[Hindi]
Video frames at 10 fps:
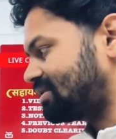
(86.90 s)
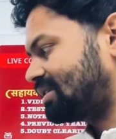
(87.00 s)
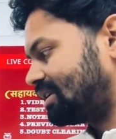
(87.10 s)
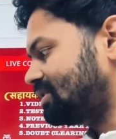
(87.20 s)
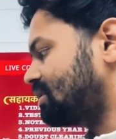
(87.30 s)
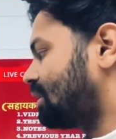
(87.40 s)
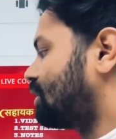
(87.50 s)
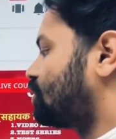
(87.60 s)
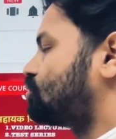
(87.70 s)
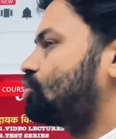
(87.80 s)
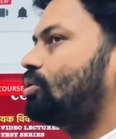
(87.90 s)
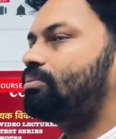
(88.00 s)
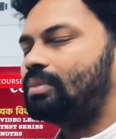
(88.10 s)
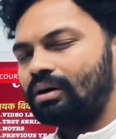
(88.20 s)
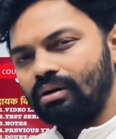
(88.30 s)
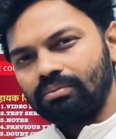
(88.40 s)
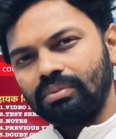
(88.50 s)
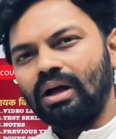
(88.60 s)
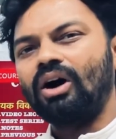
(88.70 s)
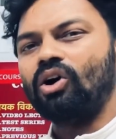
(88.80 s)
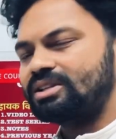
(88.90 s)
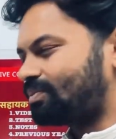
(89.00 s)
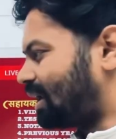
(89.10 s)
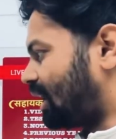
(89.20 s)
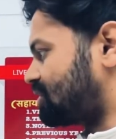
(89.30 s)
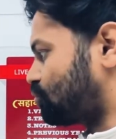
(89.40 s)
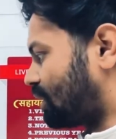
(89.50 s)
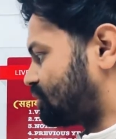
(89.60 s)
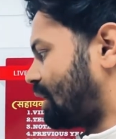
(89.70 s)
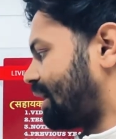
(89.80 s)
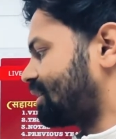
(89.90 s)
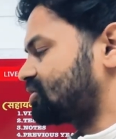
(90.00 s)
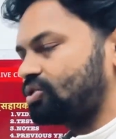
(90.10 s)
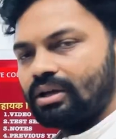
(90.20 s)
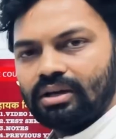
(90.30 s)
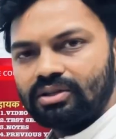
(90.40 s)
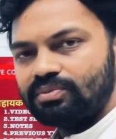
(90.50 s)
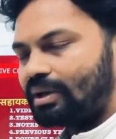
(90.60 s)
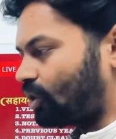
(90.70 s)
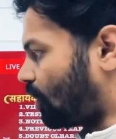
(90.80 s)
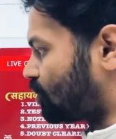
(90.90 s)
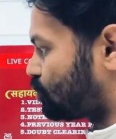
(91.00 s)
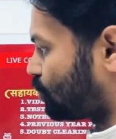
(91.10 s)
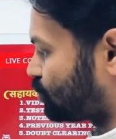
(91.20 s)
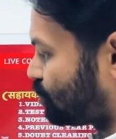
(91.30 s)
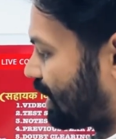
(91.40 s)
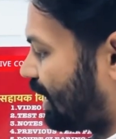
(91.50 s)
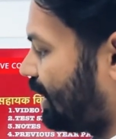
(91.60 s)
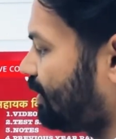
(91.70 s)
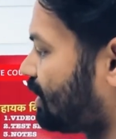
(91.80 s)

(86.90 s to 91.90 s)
सीरीज़ जो अगस्त में लॉन्च हुआ जुलाई अगस्त अगस्त में लॉन्च हो चुका है